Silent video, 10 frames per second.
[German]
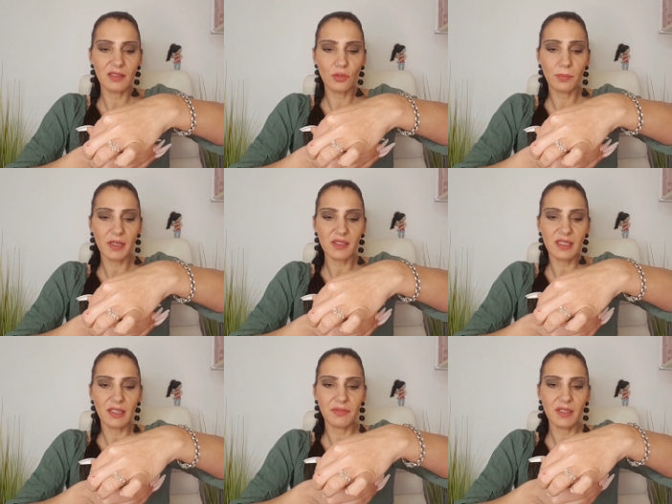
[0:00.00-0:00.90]

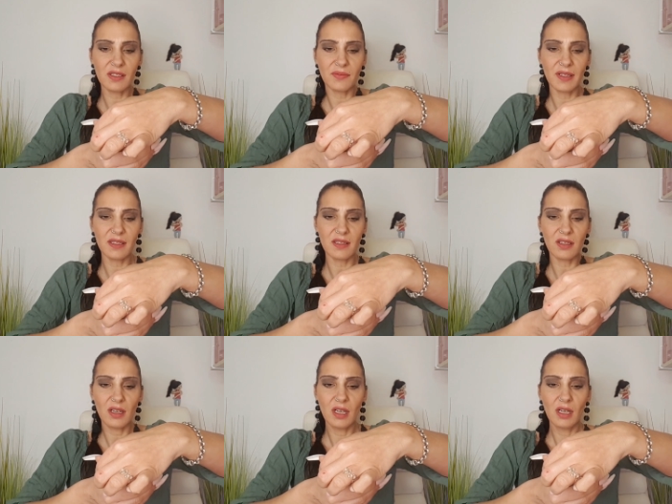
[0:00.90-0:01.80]
Superstay
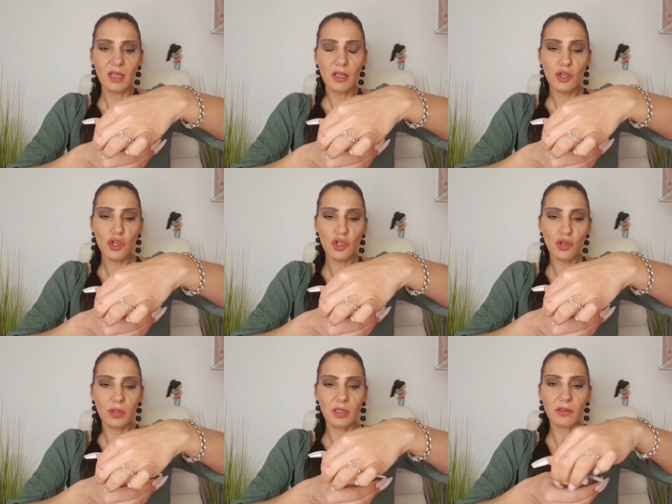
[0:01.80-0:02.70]
24
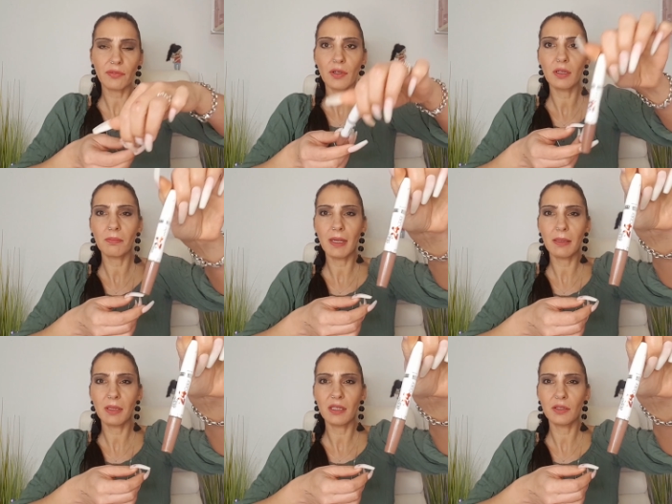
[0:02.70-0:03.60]
Stunden von
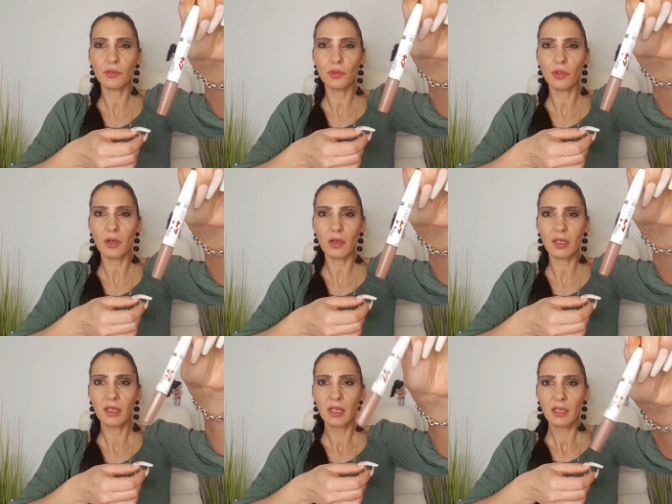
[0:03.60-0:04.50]
Maybelline New York.
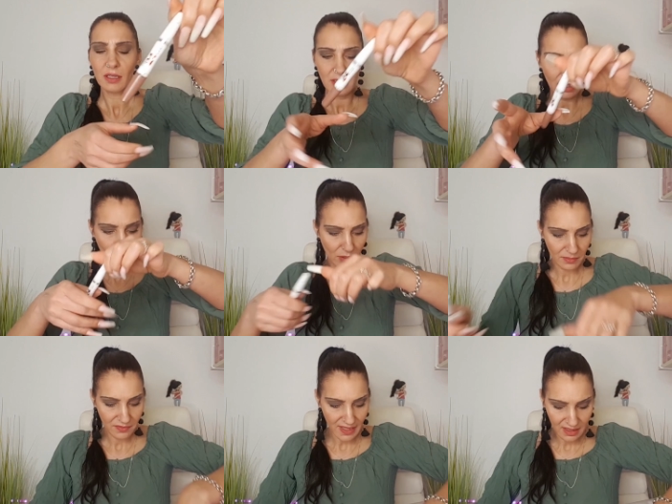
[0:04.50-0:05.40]
Der
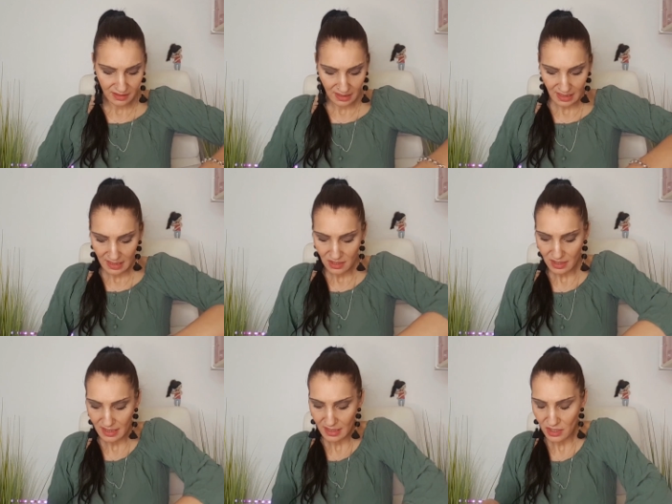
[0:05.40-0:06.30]
kommt weg, den kann ich
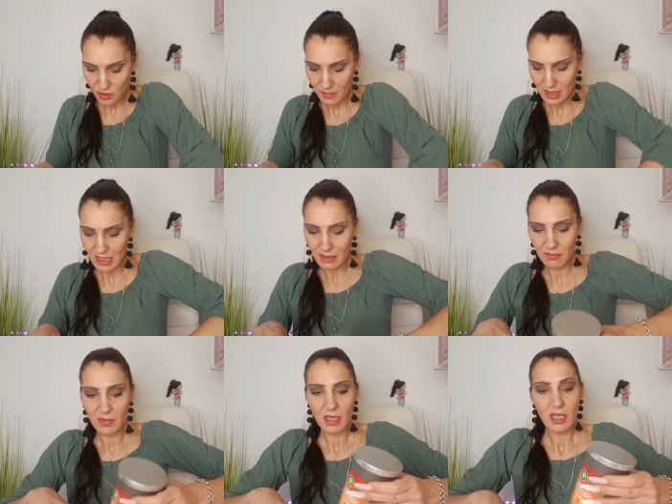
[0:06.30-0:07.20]
leider nicht mehr
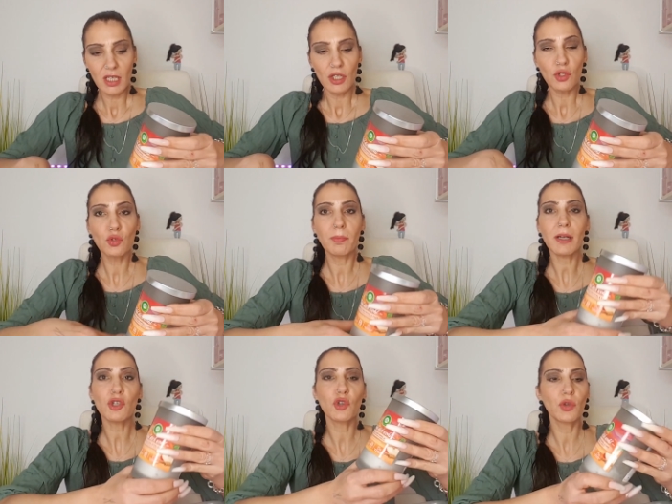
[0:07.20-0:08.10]
nehmen. Super
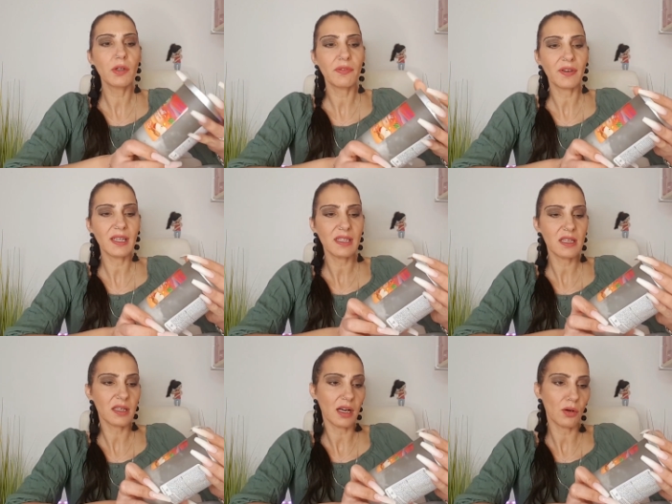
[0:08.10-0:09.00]
schön fand
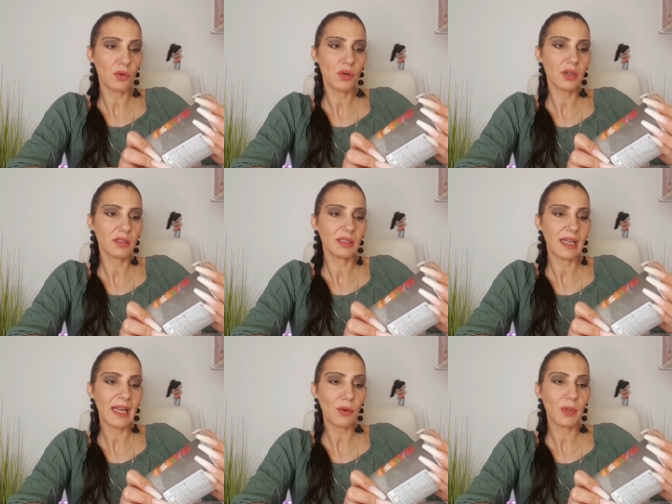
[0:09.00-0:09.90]
ich auch
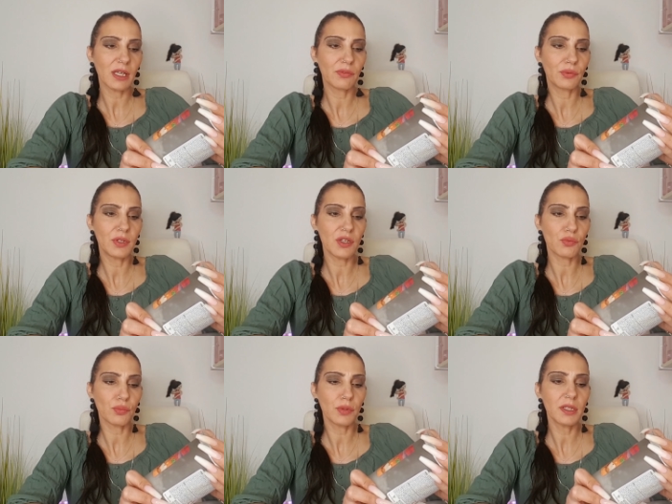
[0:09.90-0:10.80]
Airwick Fühl
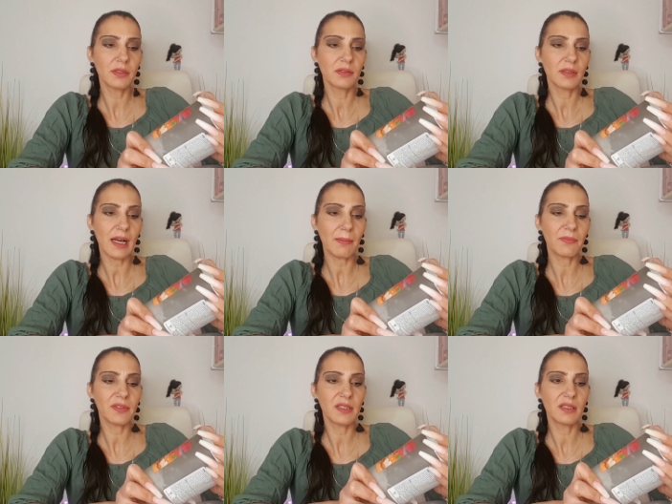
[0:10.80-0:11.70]
dich wohl,
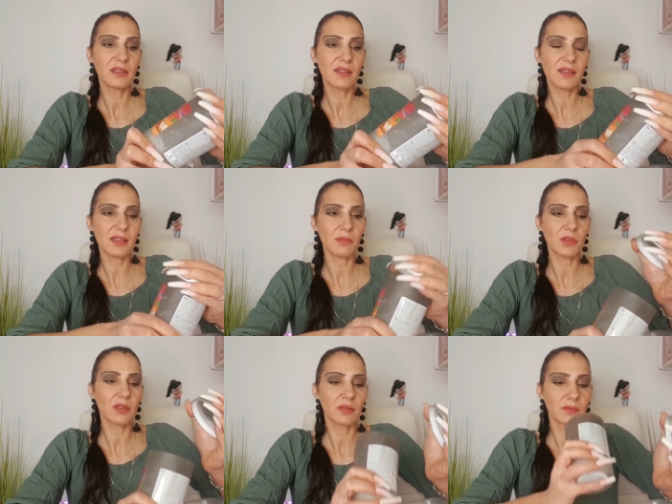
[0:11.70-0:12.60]
Apfel, Zimt.